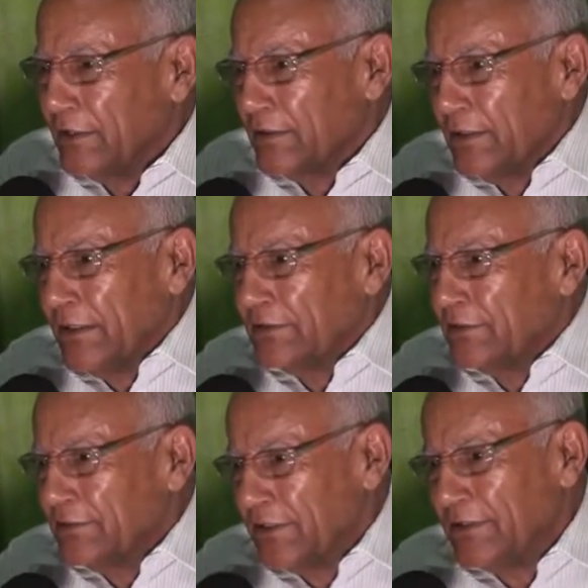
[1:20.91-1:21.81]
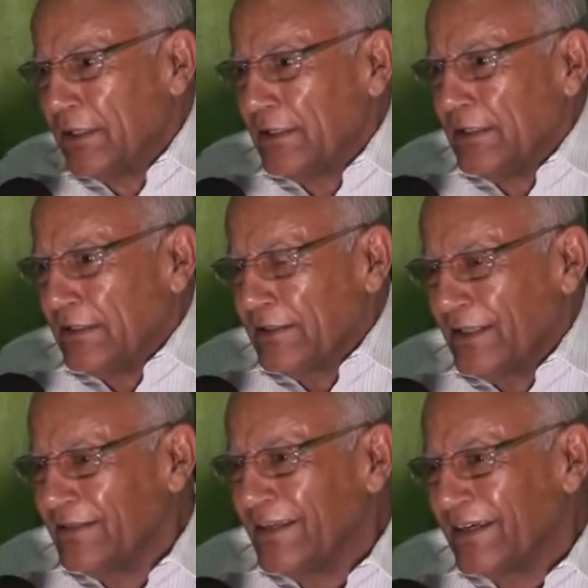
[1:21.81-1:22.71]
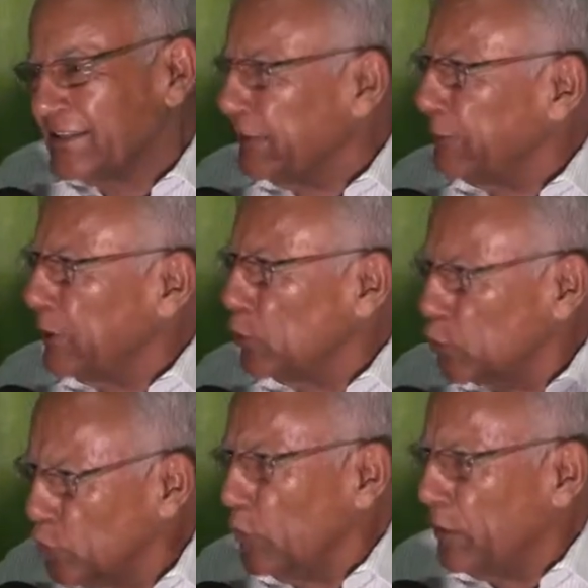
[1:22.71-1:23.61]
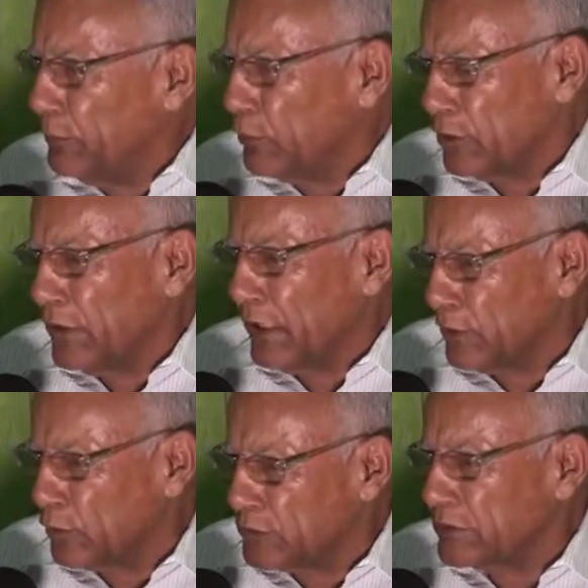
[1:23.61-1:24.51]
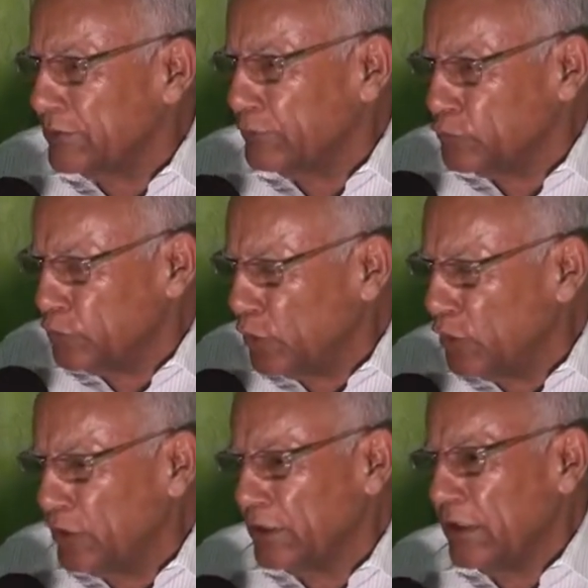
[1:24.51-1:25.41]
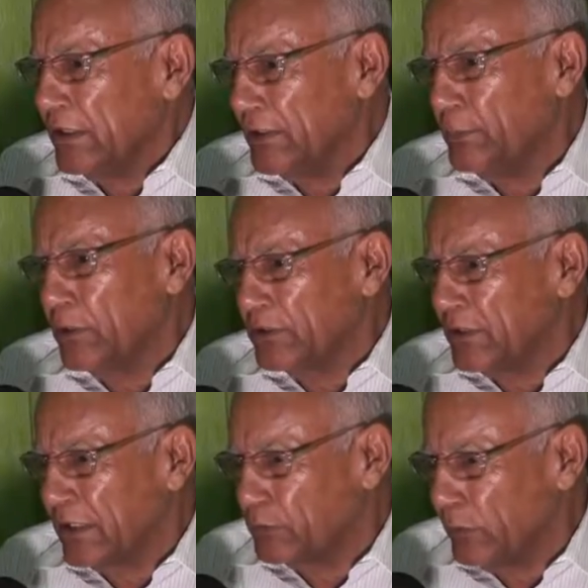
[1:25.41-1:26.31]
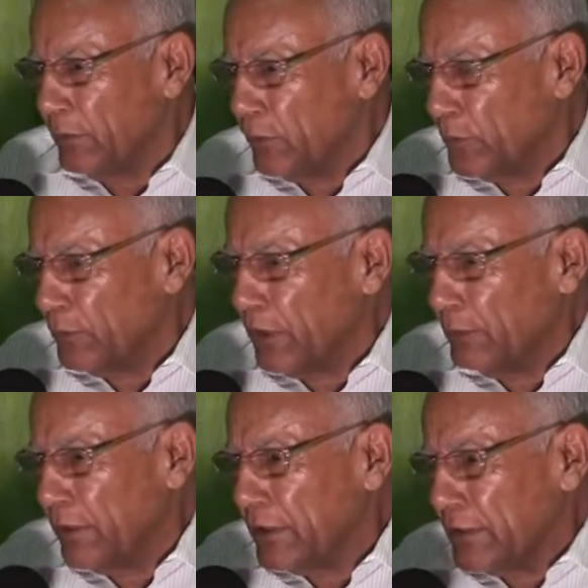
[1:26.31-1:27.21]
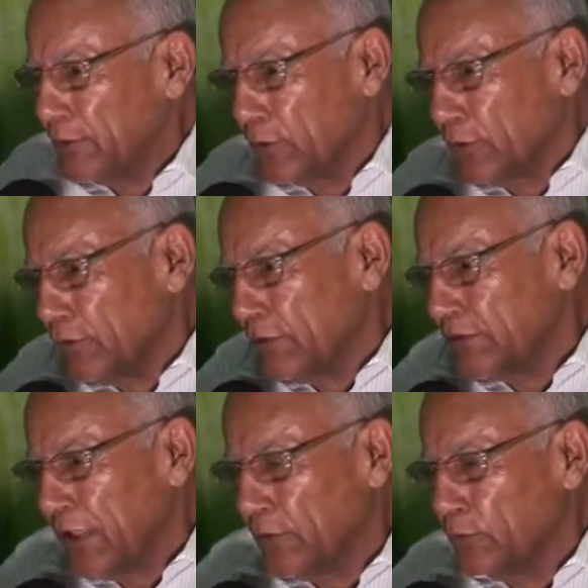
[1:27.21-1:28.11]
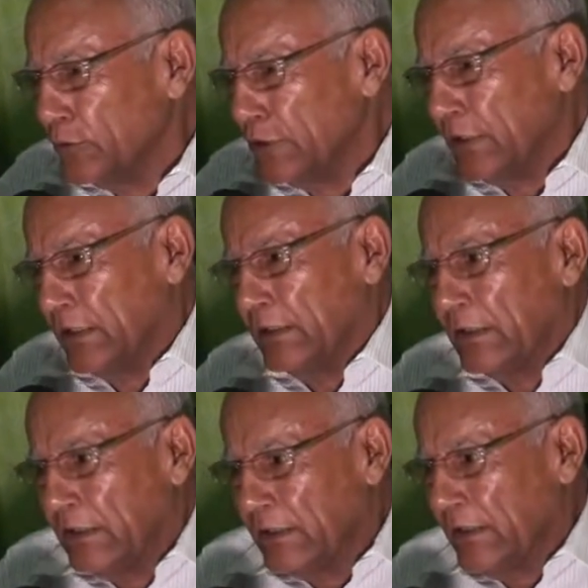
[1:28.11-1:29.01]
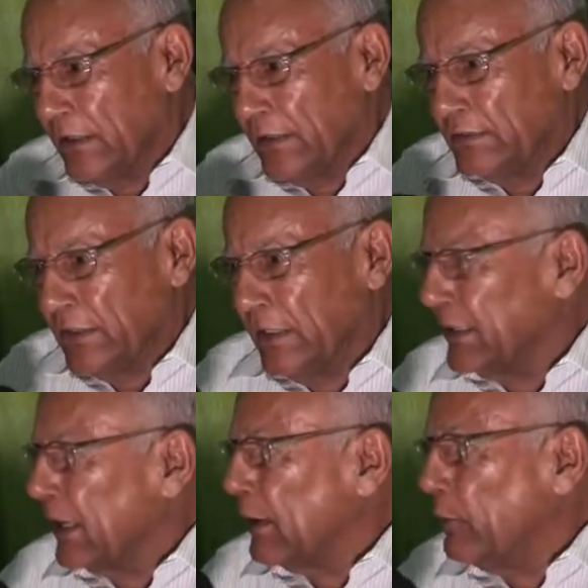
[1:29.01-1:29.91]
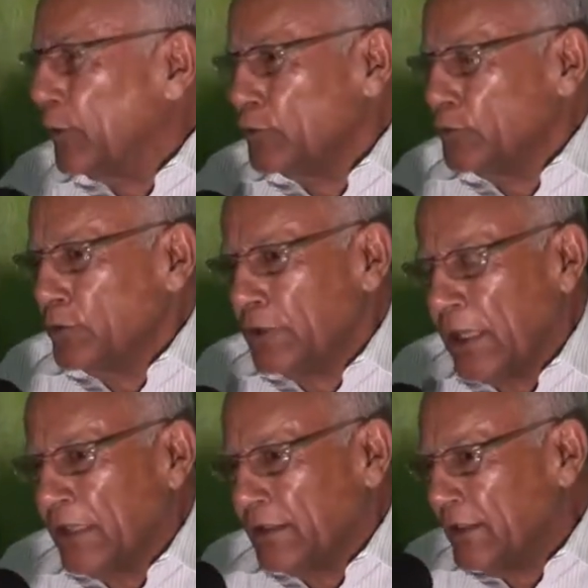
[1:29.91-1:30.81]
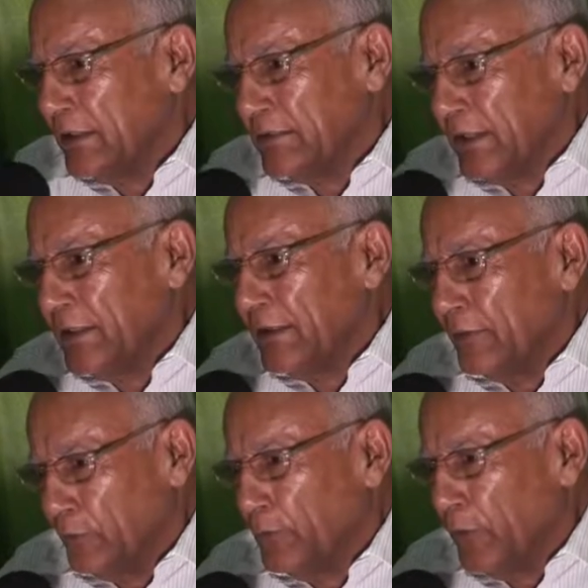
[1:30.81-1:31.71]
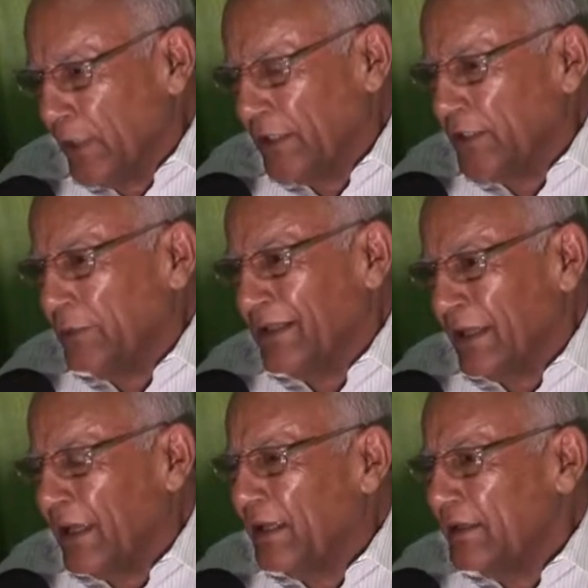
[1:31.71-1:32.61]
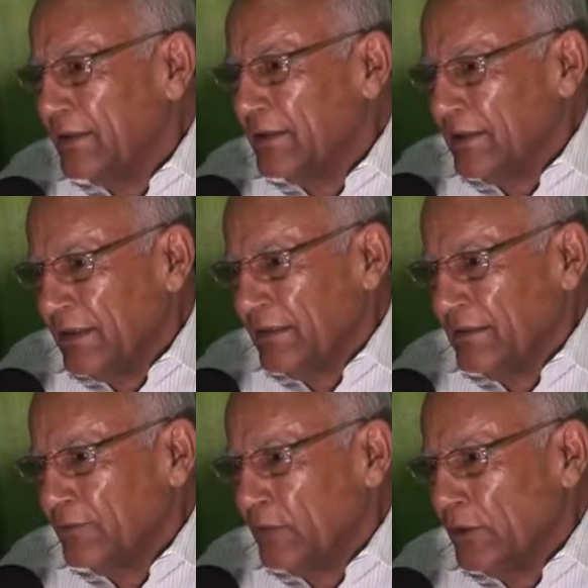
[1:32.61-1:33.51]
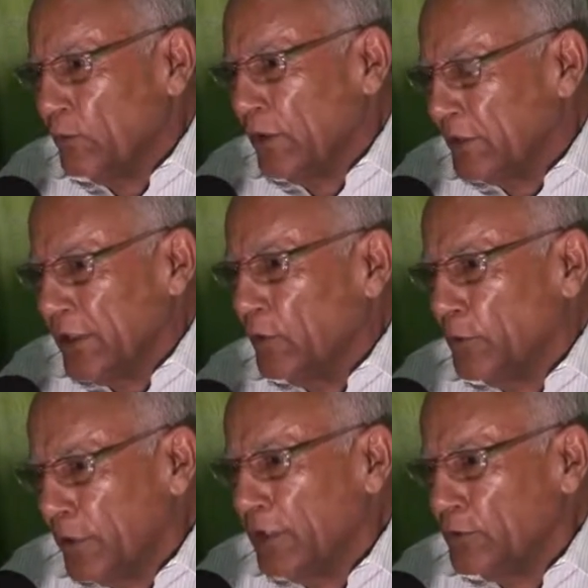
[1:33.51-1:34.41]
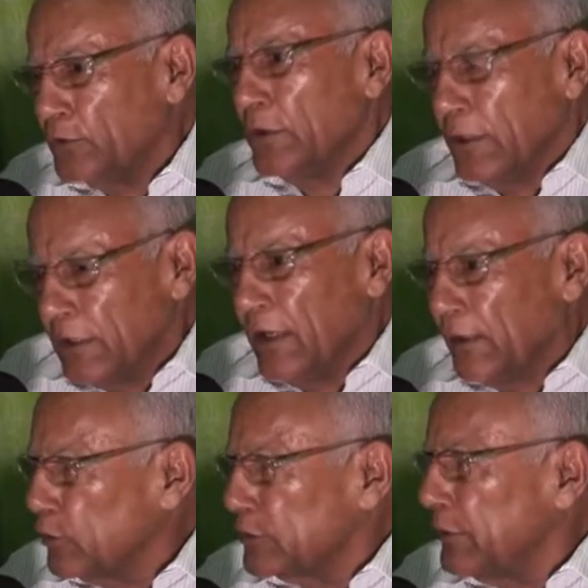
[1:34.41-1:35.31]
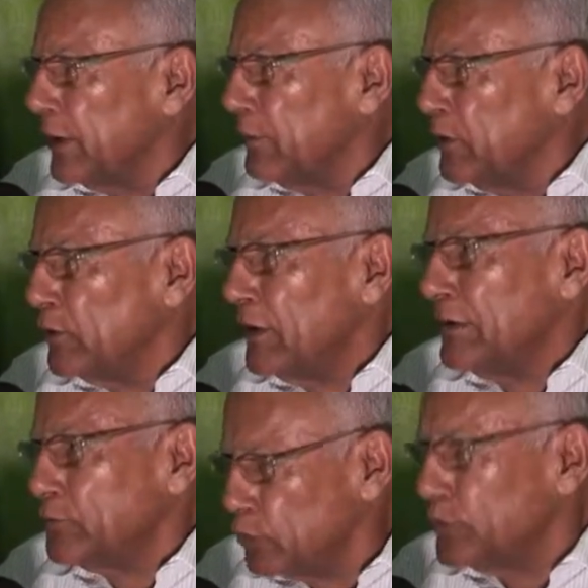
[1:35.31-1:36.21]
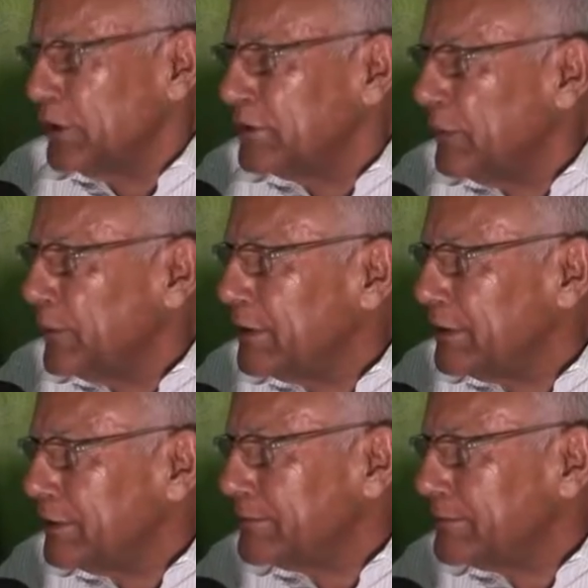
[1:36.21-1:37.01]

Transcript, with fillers: que necesita gente que se preocupe porque las cosas se funcionen y porque se resuelvan los problemas. Yo creo que si algún día eh, se le da la oportunidad de que él tenga un poder de verdad en, cualquier gobierno, las cosas van a mejorar sustancialmente.